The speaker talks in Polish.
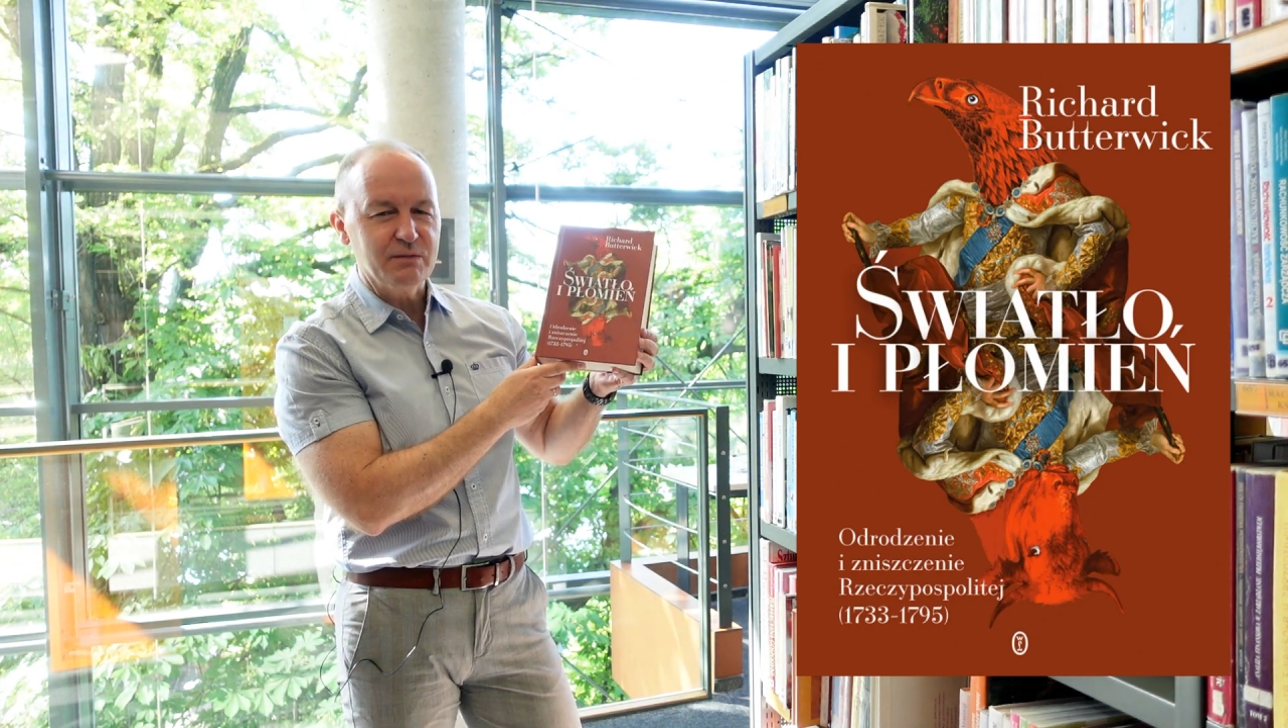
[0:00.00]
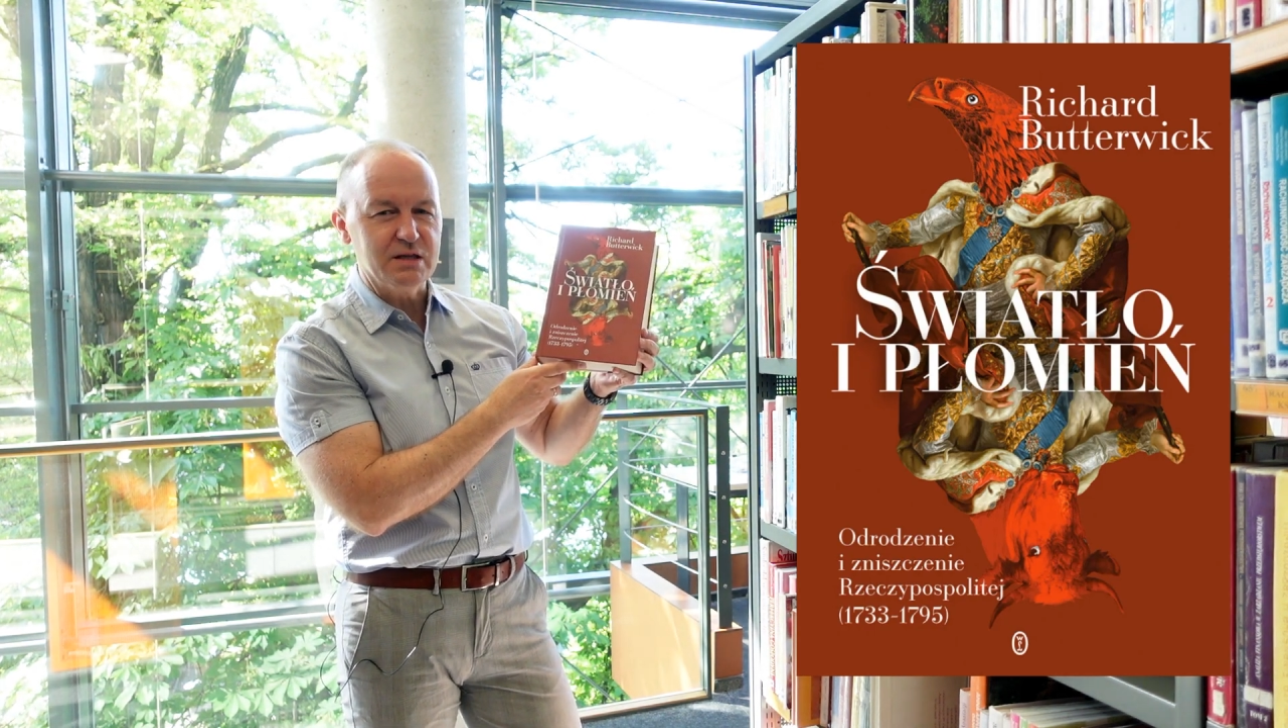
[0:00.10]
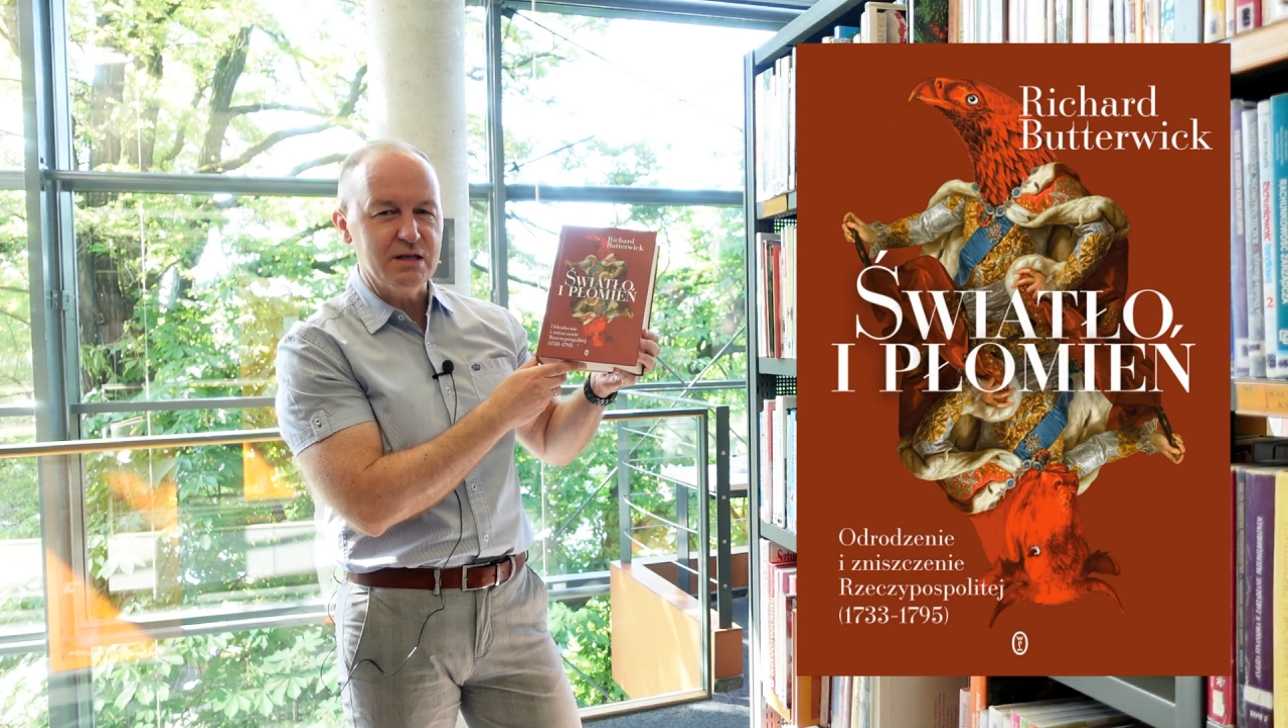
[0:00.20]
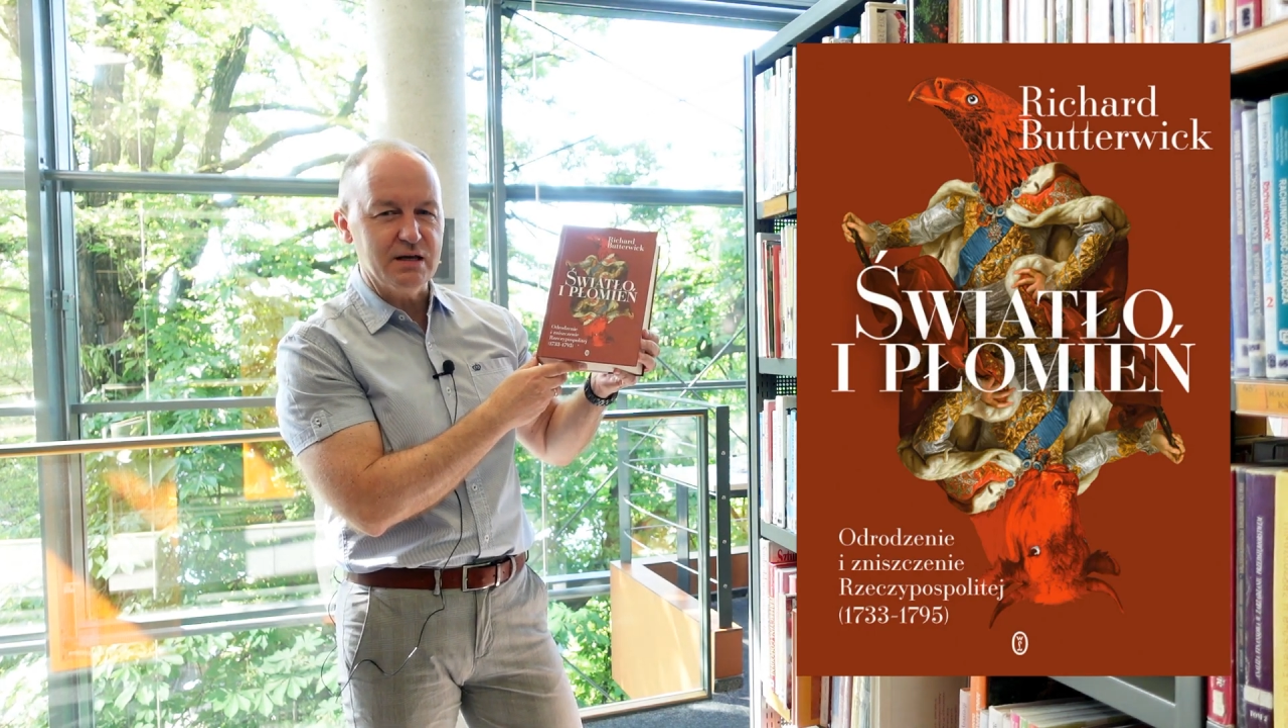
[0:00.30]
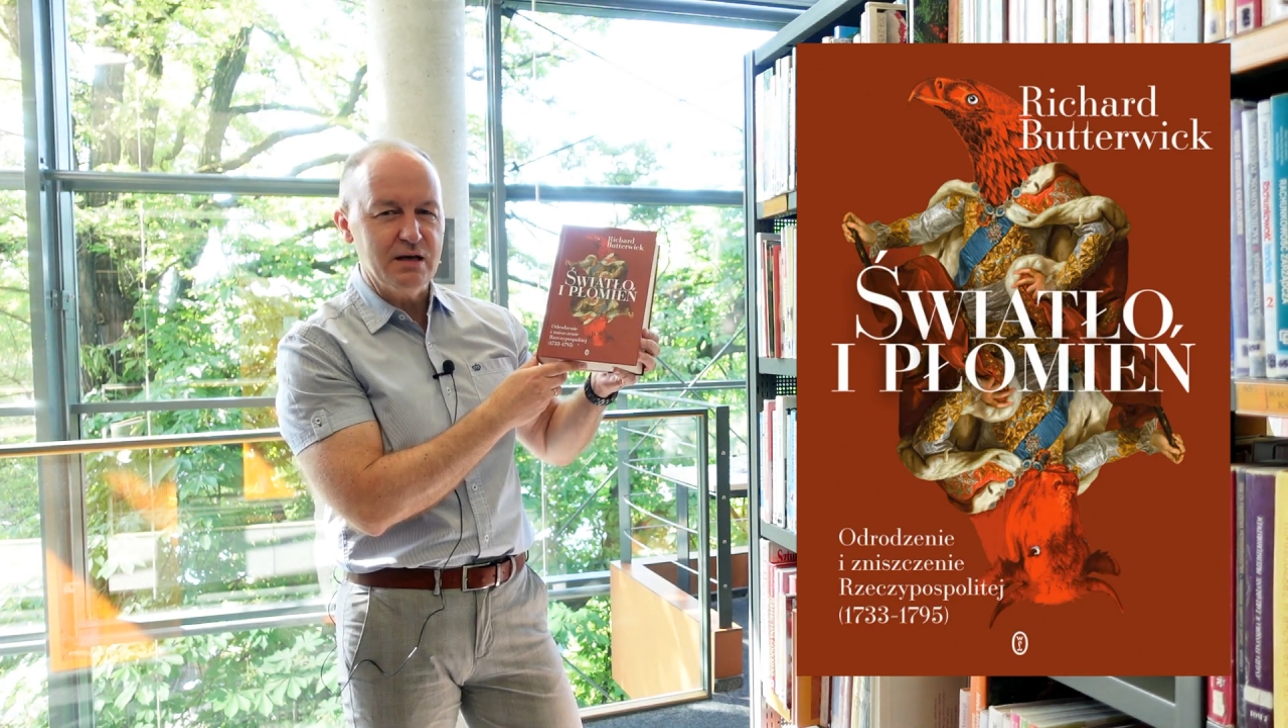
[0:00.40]

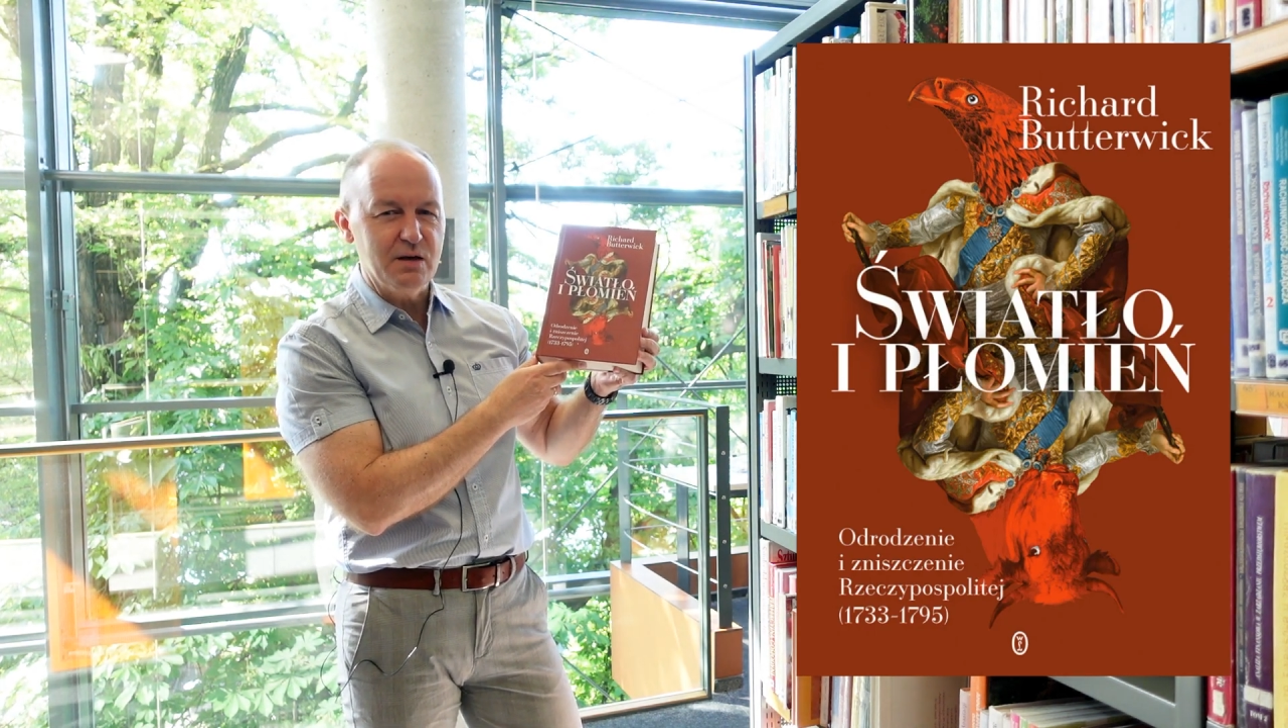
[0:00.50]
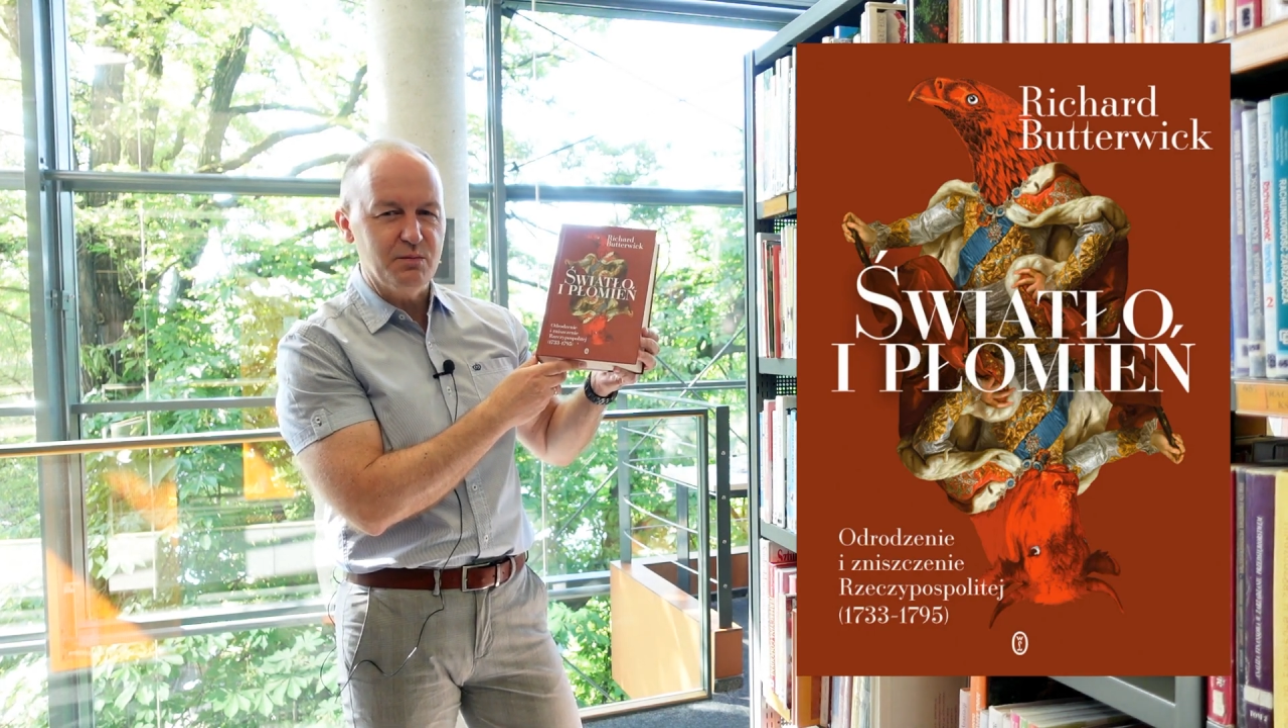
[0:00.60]
kiedy